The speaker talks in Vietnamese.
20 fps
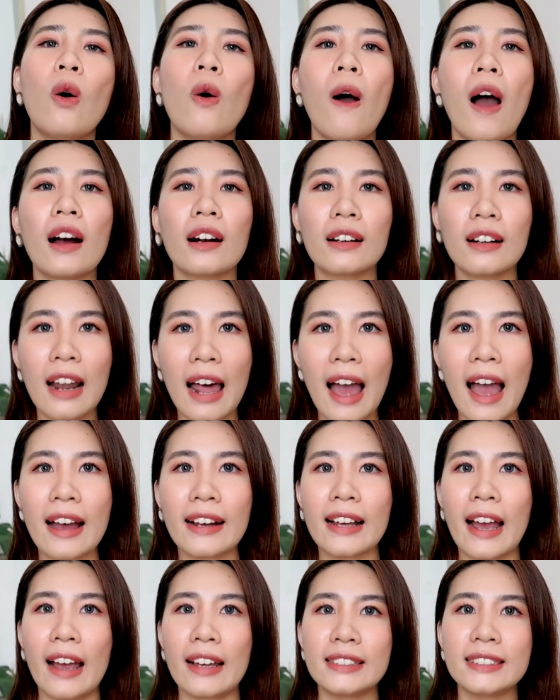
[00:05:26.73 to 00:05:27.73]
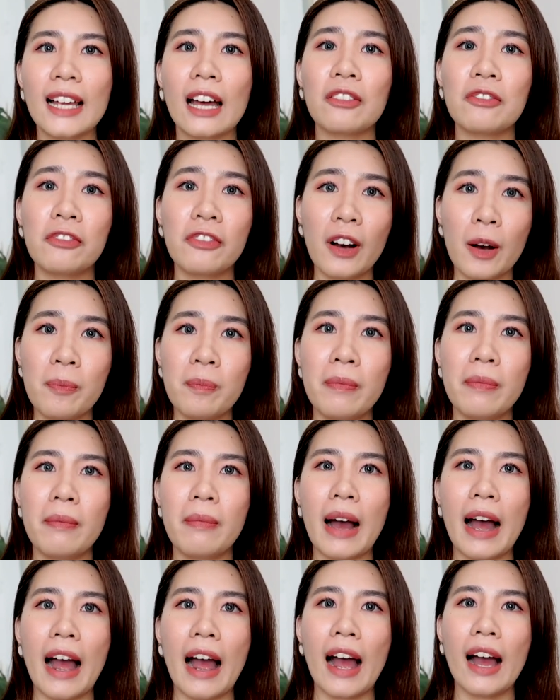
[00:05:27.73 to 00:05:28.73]
hoặc là cái sản phẩm
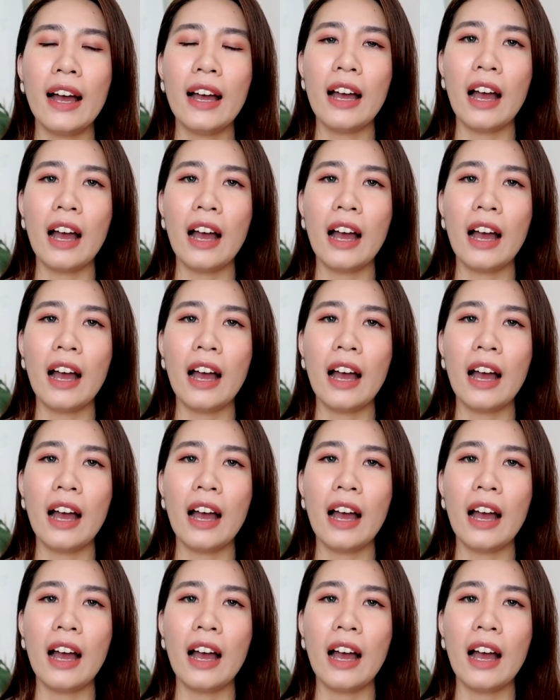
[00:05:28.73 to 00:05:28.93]
mà